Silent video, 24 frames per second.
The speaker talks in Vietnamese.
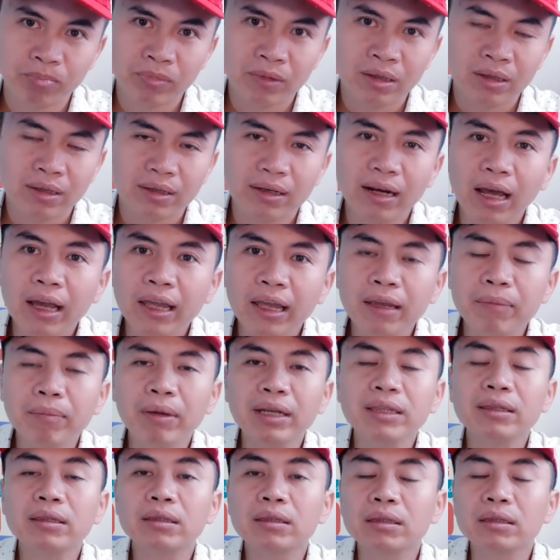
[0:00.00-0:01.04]
Đây
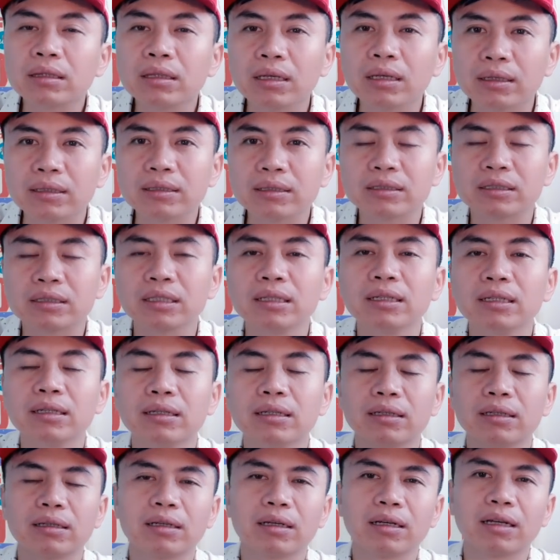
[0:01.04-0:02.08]
mới thực
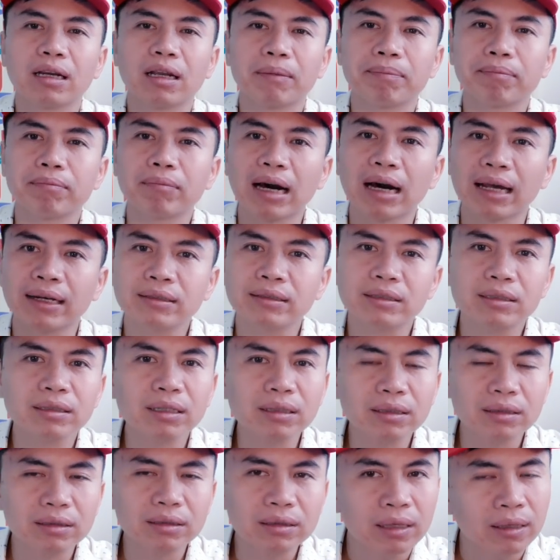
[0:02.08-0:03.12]
sự là bản
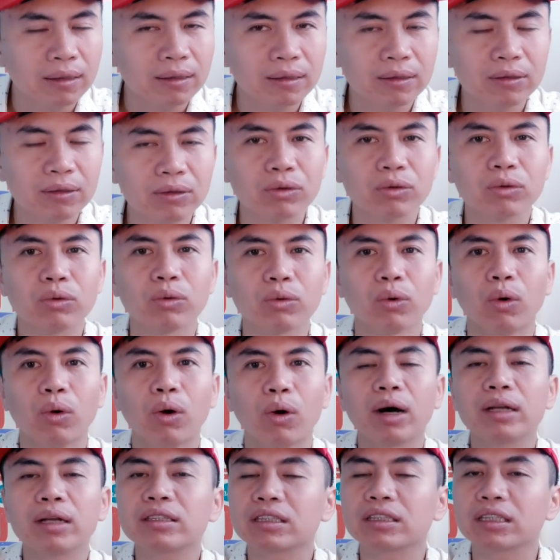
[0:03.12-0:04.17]
chất thực
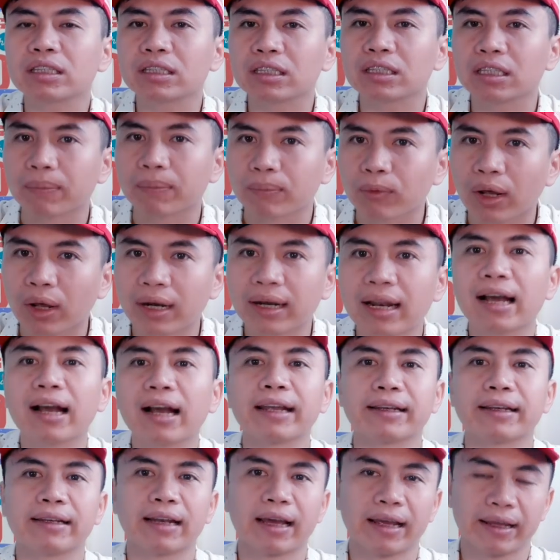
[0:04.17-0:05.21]
của tập đoàn đa
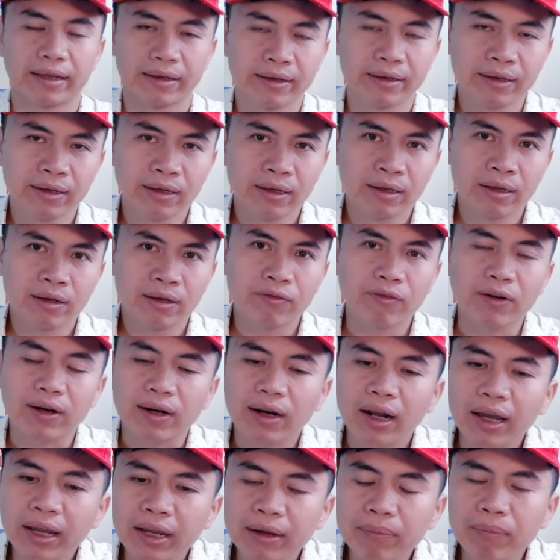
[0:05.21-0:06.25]
ngành này. Và
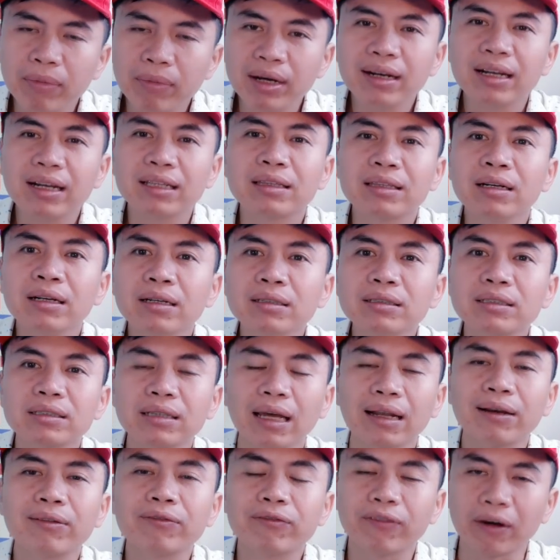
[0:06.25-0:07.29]
đây mới là thứ
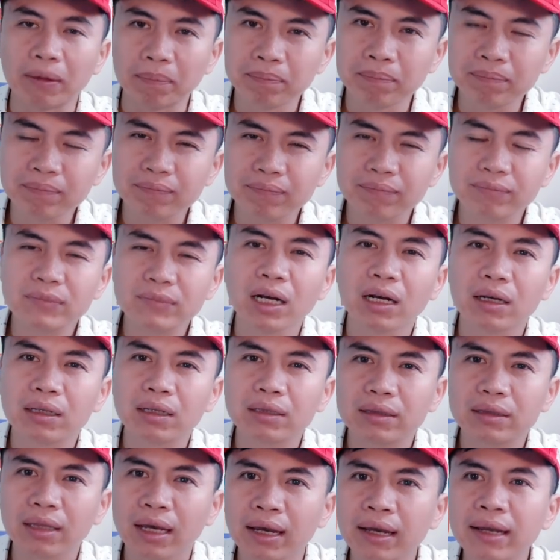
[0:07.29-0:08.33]
sản phẩm
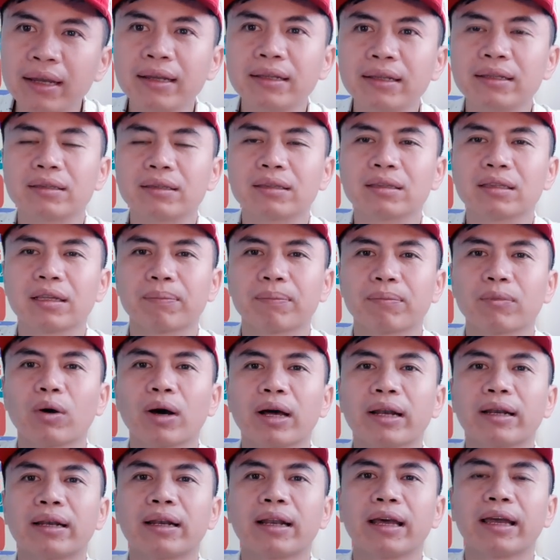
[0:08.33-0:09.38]
thực tế tập
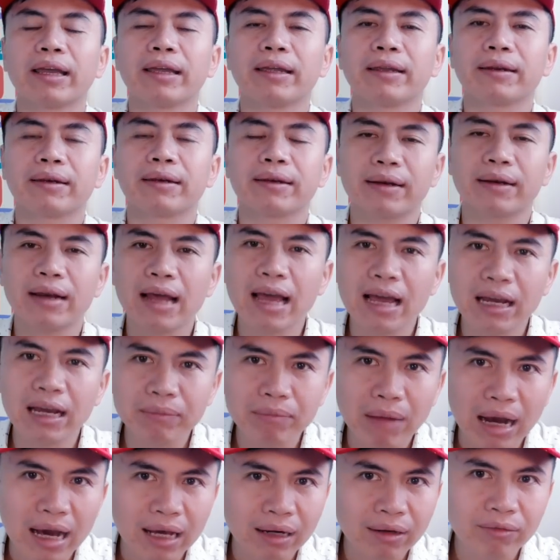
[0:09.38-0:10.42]
đoàn này đang
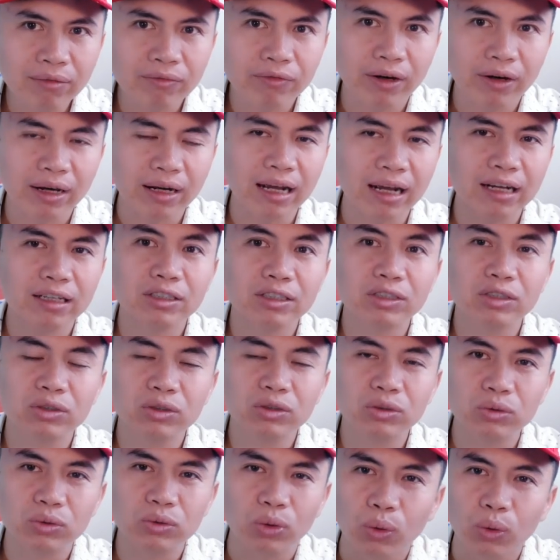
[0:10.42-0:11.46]
bán và đang
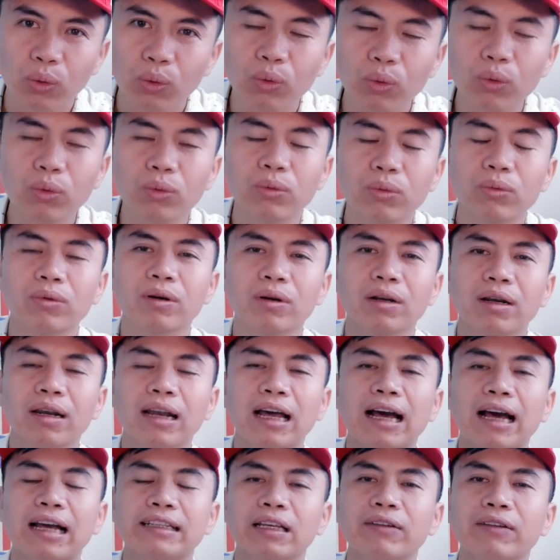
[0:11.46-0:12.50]
chú
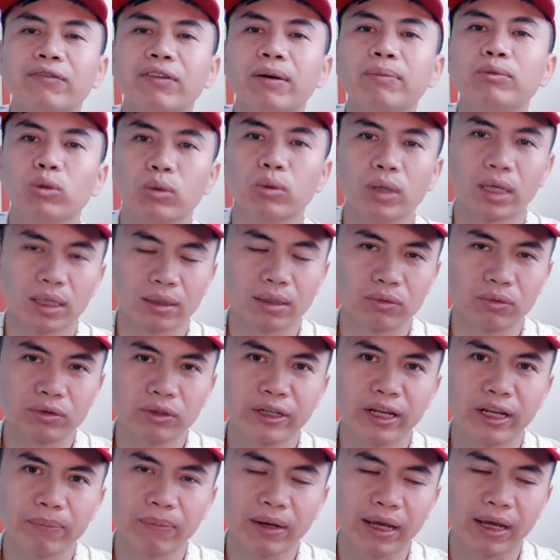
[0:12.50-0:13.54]
là sản phẩm chủ lực của
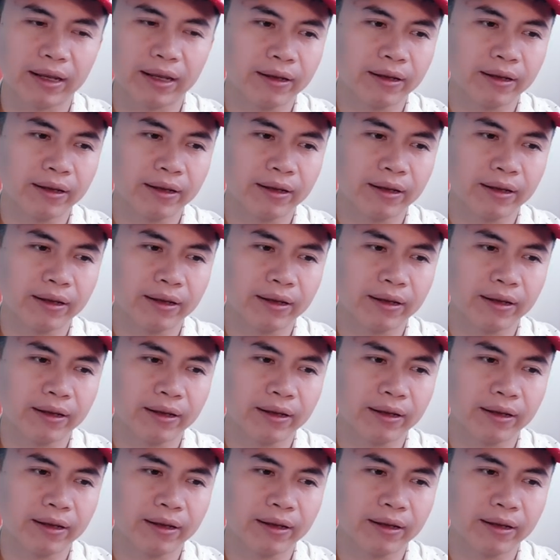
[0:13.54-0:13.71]
doanh nghiệp này.